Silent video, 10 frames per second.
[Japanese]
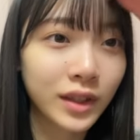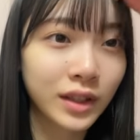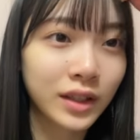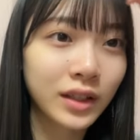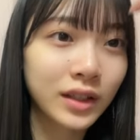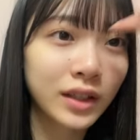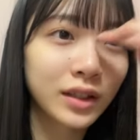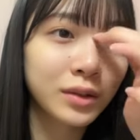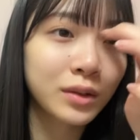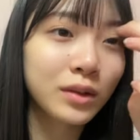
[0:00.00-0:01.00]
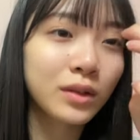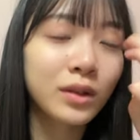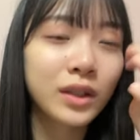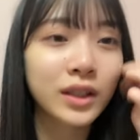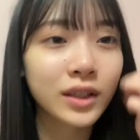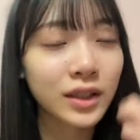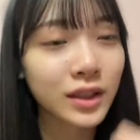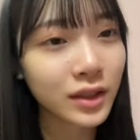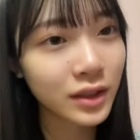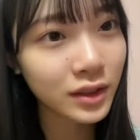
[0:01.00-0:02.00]
なんか大体こうロケ
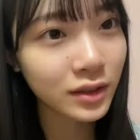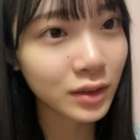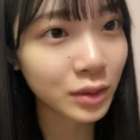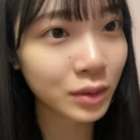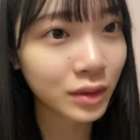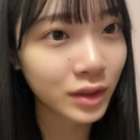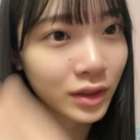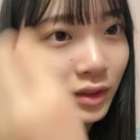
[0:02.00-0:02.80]
先に行くと